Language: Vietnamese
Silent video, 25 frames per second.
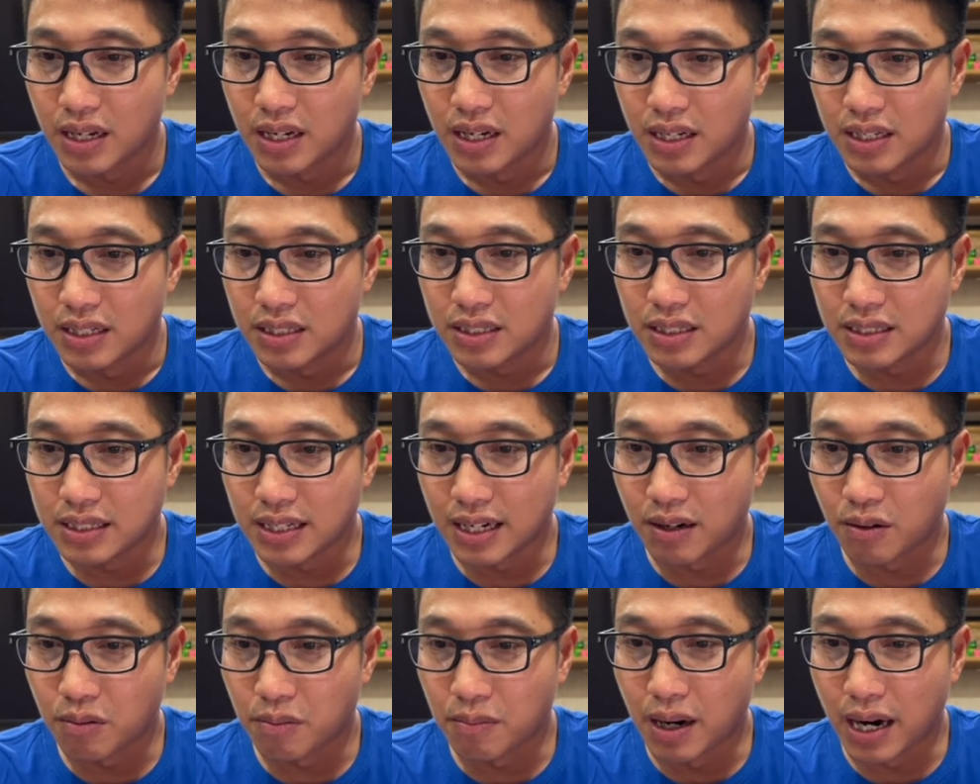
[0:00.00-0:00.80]
Xin
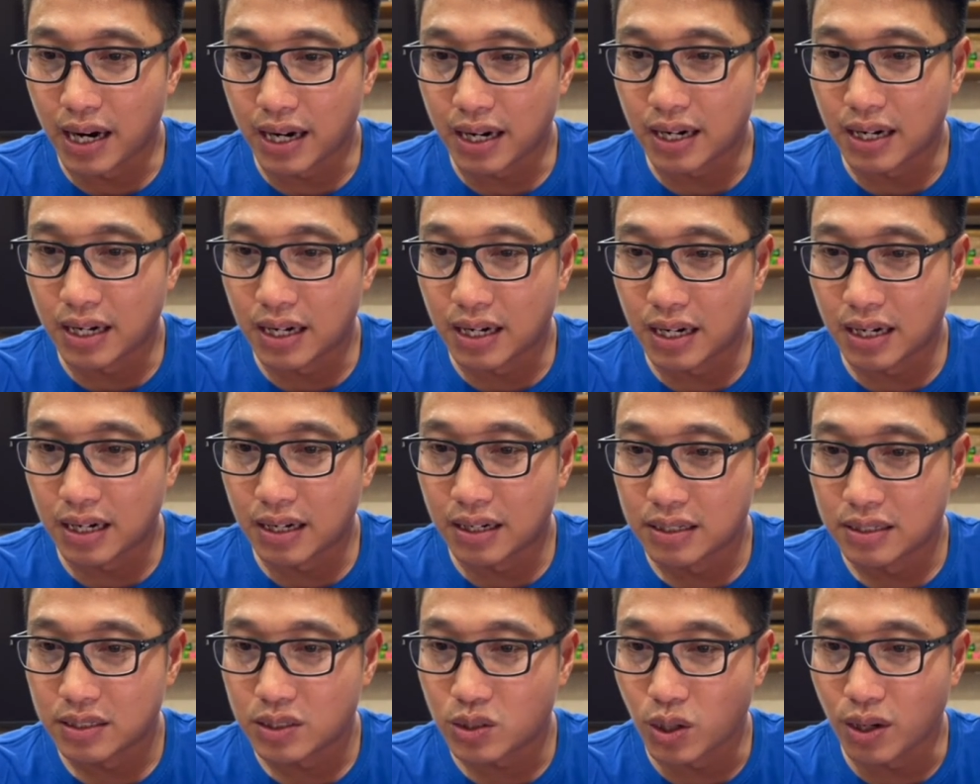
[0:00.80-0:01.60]
chào bạn
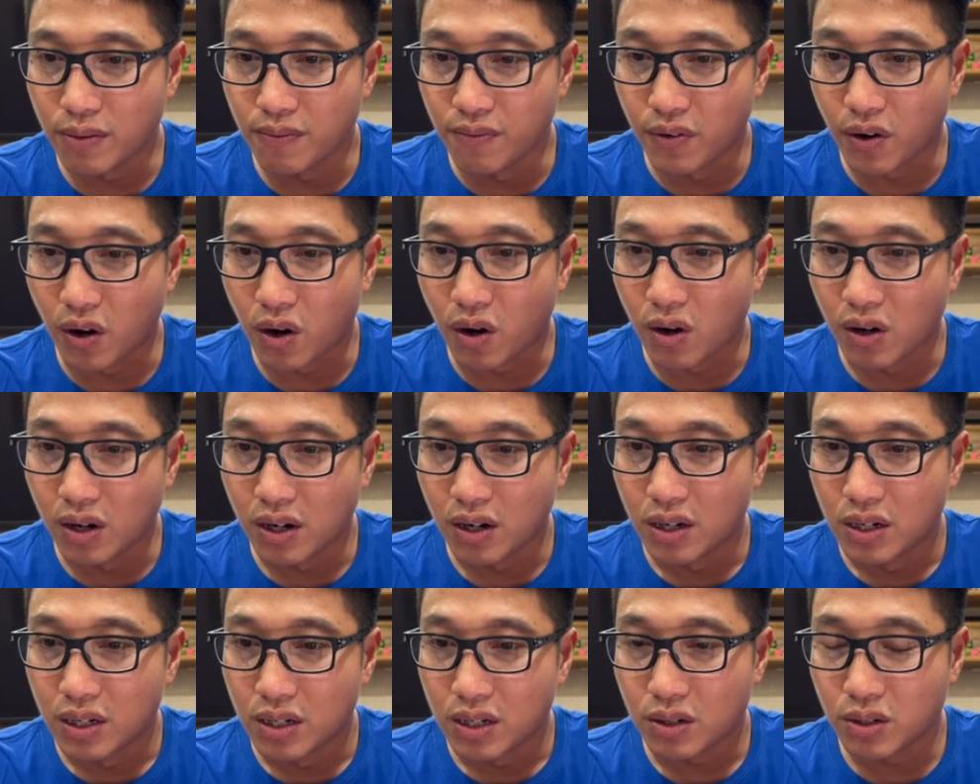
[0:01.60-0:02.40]
uh, Tấn Võ.
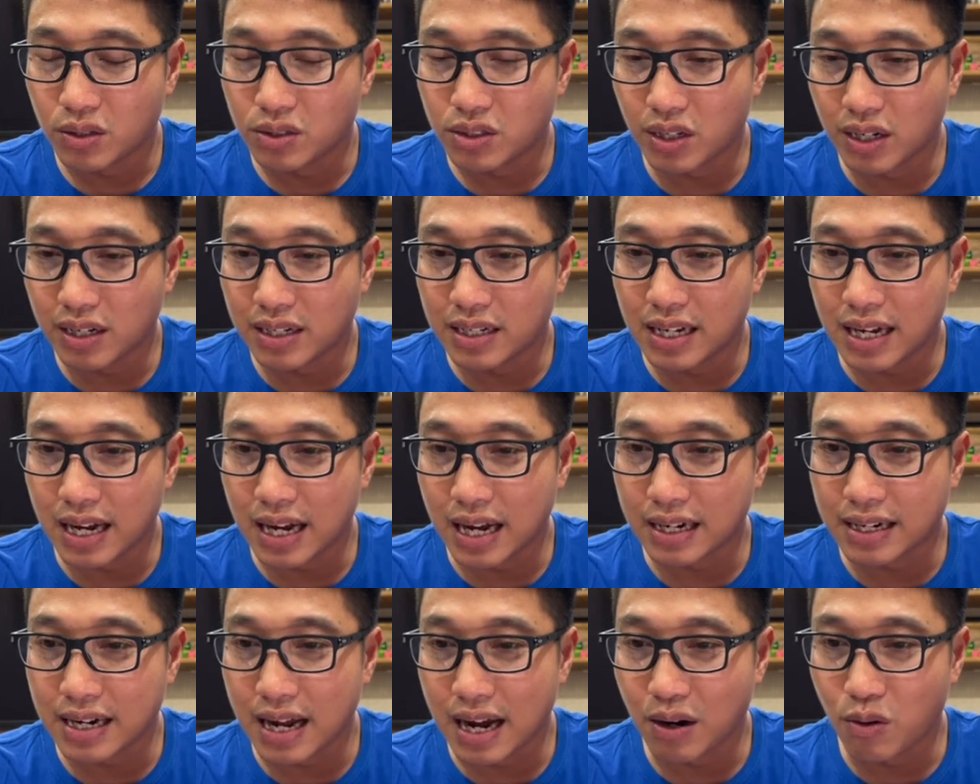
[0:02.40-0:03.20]

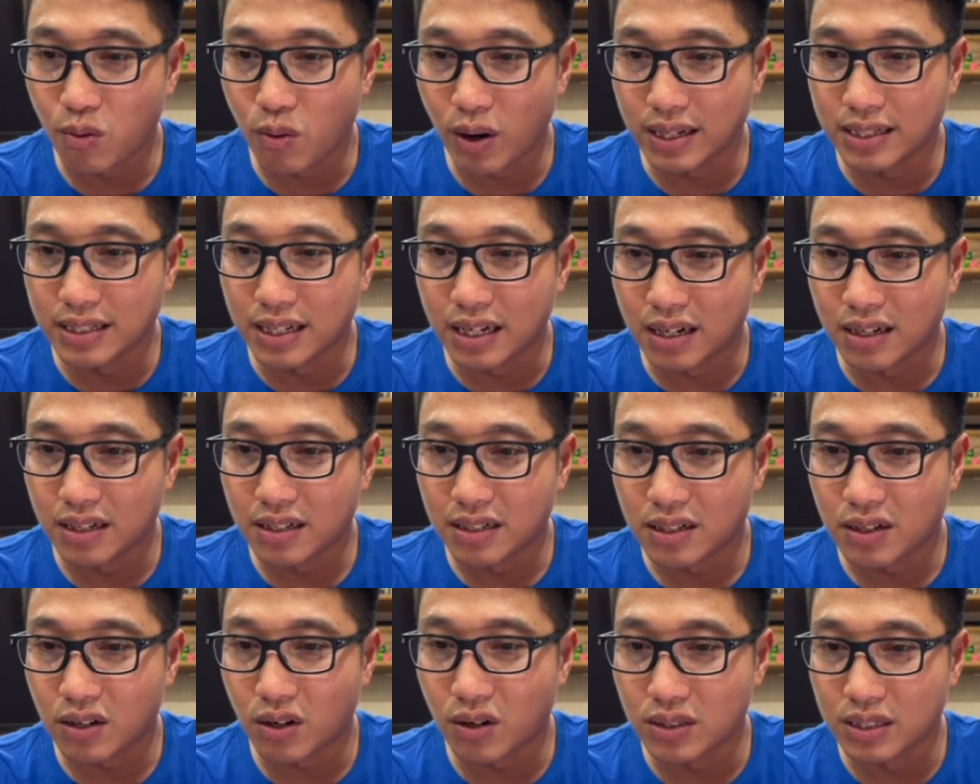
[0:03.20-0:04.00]
Australia đá quá dở,
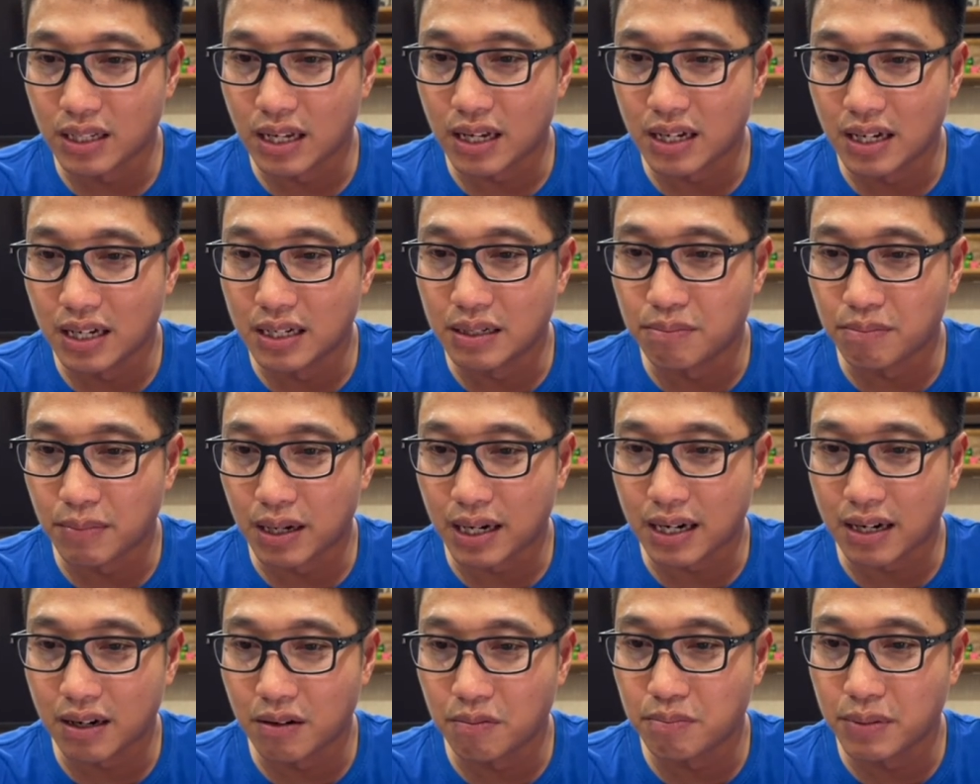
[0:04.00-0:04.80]
có thể hình
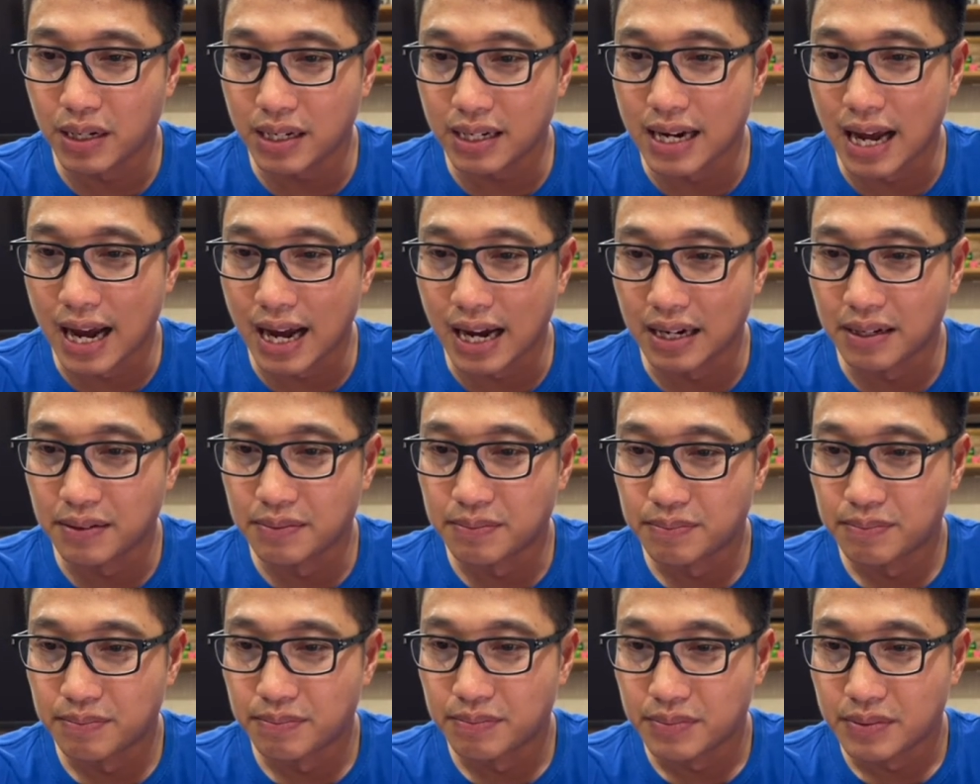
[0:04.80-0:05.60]
mà không biết đá.
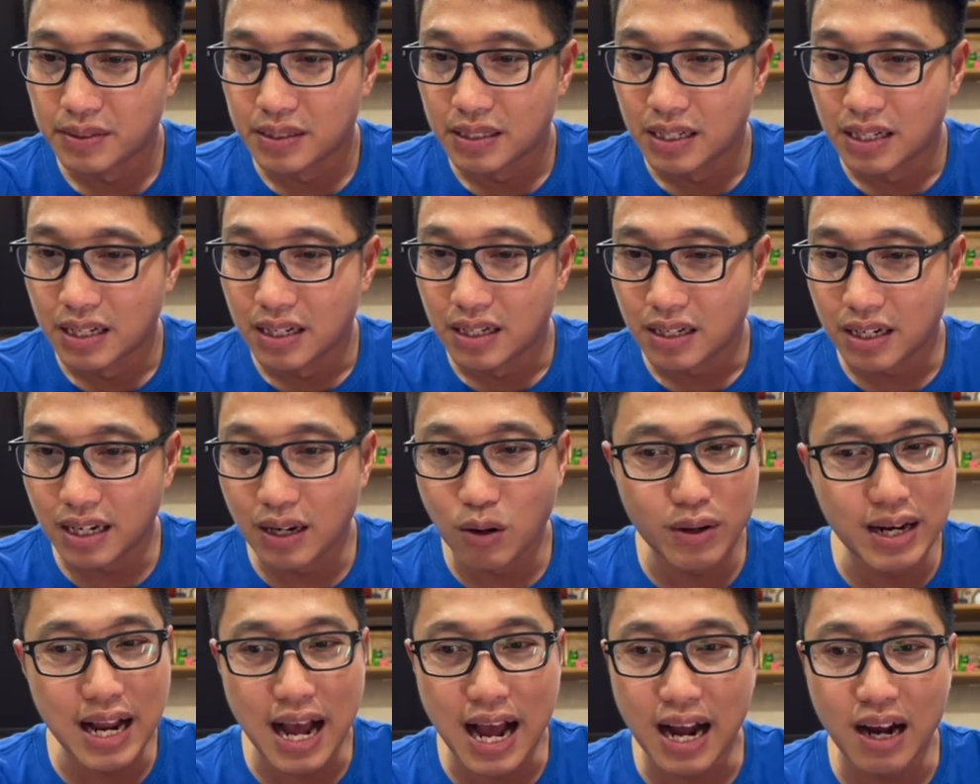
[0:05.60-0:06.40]
Cái
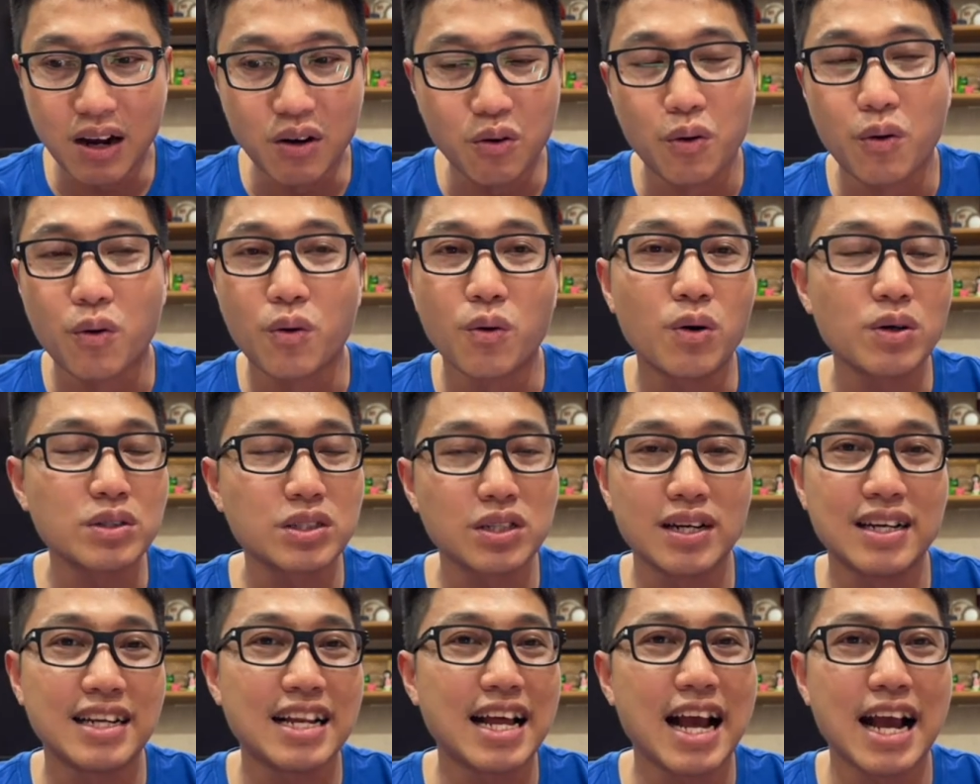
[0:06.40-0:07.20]
lối đá của
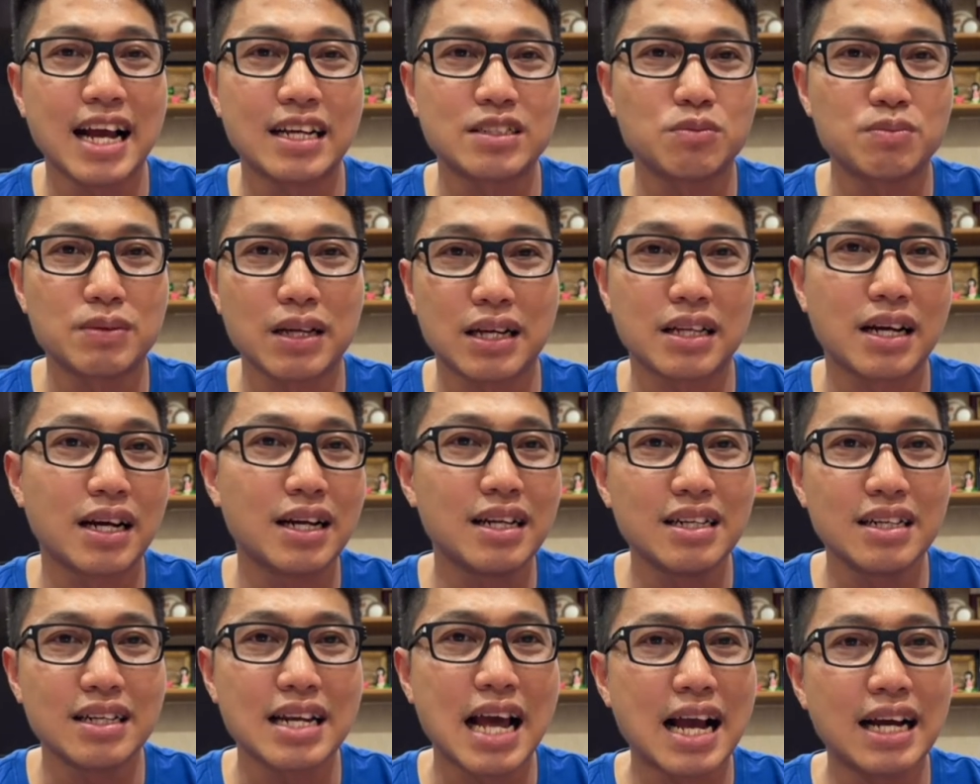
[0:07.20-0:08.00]
Australia chúng ta
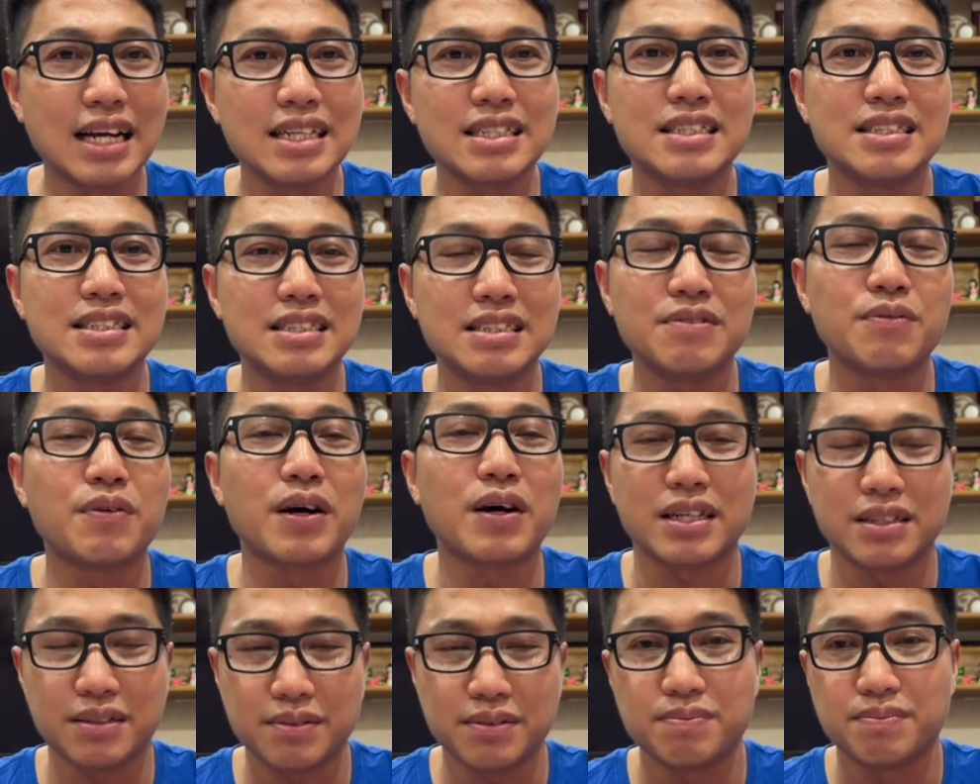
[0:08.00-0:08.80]
thấy nó đá như
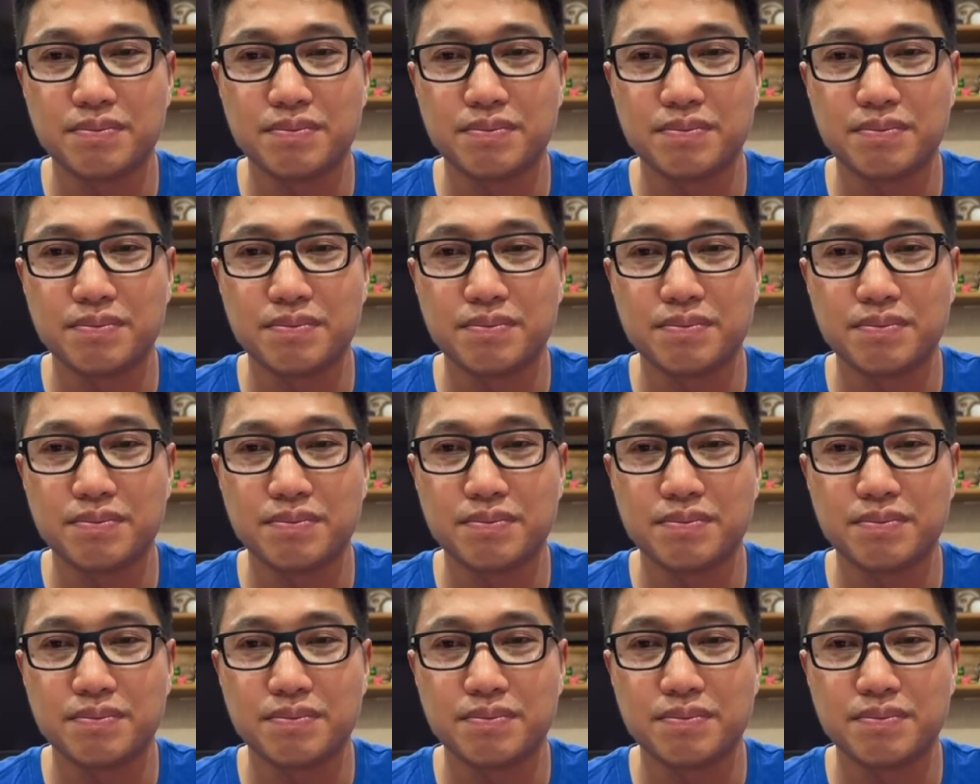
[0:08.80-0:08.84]
vậy,